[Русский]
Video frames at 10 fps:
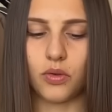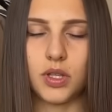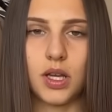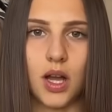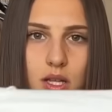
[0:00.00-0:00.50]
Он
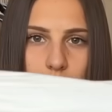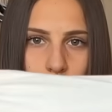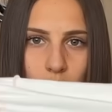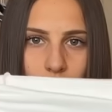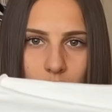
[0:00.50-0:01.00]
никак не
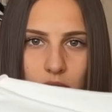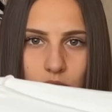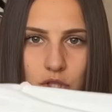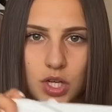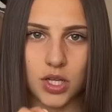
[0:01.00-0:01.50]
сковывает
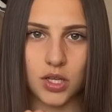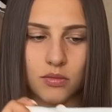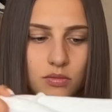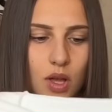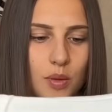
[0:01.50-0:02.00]

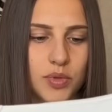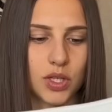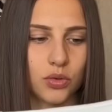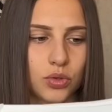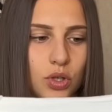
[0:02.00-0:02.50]
движений,
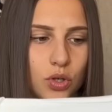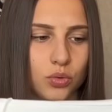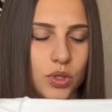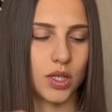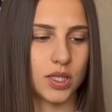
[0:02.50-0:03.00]
абсолютно
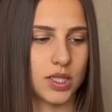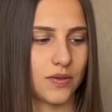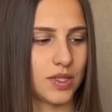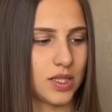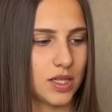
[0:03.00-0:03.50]
круто и
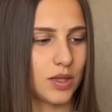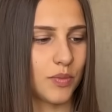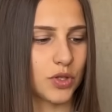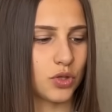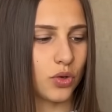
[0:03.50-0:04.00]
красиво сидит,
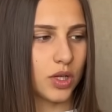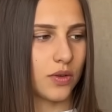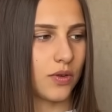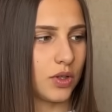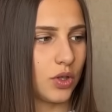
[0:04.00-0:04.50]

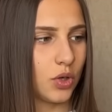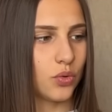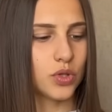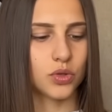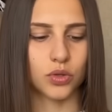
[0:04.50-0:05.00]
подчеркивает
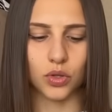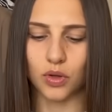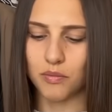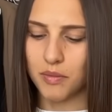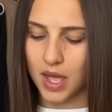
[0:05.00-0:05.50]
грудь, он
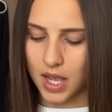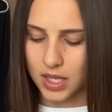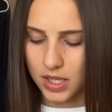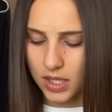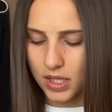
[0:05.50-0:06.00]
такой
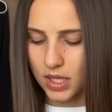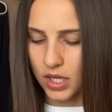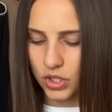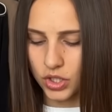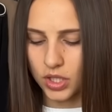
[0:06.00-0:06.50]
мягкий и
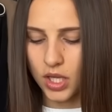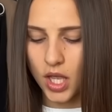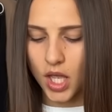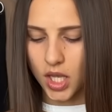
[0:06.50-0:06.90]
нежный,